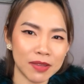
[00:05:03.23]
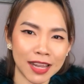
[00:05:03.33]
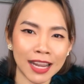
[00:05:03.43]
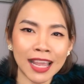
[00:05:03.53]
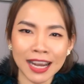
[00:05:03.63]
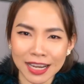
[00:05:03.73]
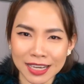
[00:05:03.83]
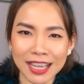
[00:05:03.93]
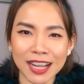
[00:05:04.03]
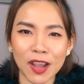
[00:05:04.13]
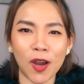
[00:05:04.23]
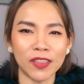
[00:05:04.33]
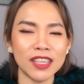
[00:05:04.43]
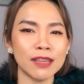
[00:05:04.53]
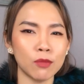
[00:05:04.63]
เพื่อนๆเลือกก่อน
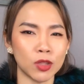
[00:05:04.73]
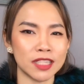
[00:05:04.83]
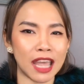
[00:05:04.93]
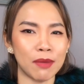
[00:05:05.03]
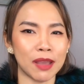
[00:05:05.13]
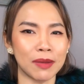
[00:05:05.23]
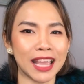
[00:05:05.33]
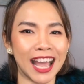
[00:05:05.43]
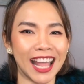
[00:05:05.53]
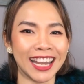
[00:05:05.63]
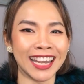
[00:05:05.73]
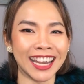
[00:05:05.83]
ที่จะหมดใจไปกับการ